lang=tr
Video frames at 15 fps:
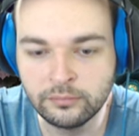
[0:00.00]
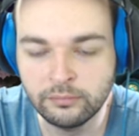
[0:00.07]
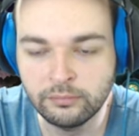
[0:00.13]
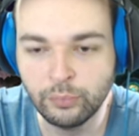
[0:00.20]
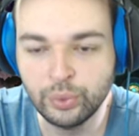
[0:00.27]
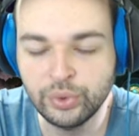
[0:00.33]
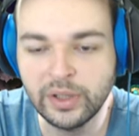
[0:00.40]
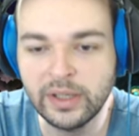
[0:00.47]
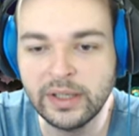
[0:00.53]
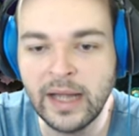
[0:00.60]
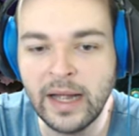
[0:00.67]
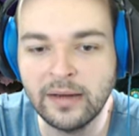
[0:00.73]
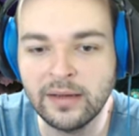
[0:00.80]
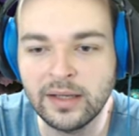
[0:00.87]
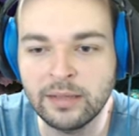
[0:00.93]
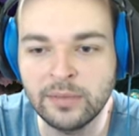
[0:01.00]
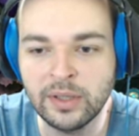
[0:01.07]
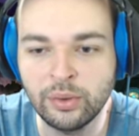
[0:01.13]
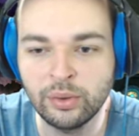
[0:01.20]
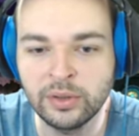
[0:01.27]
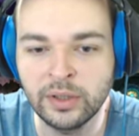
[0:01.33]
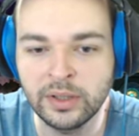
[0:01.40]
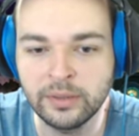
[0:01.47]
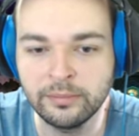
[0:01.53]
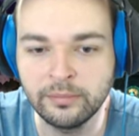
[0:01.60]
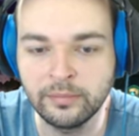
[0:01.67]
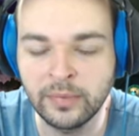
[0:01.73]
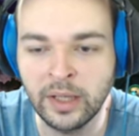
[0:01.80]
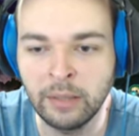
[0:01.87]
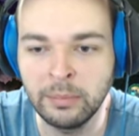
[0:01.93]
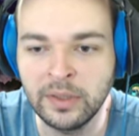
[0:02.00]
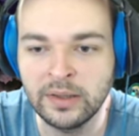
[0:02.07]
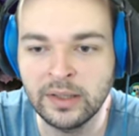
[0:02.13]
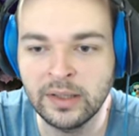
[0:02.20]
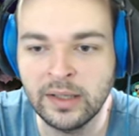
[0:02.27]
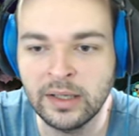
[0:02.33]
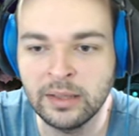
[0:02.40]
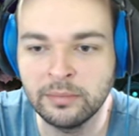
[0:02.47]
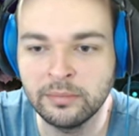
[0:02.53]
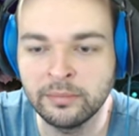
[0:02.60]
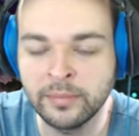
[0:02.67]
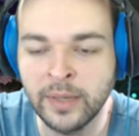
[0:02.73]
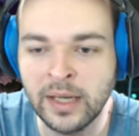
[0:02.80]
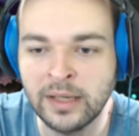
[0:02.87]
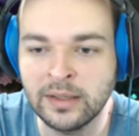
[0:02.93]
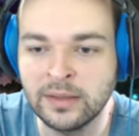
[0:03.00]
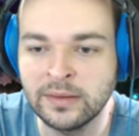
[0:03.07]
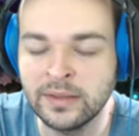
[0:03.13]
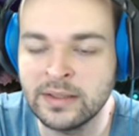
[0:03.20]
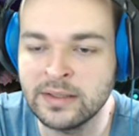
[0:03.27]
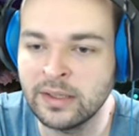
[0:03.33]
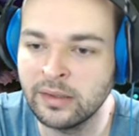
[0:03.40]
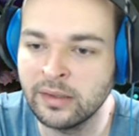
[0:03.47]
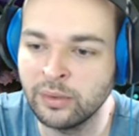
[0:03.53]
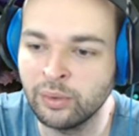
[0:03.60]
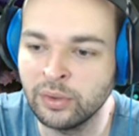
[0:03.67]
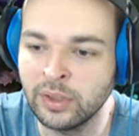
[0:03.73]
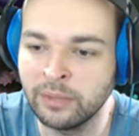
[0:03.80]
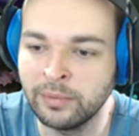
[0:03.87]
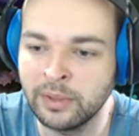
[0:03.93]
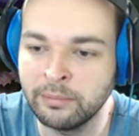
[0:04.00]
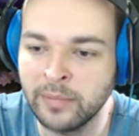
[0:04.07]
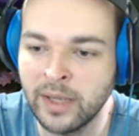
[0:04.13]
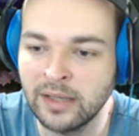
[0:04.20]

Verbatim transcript: Bunları nerede kimde kullanırım emin de değilim. Belki Tristana'da kullanabilirim.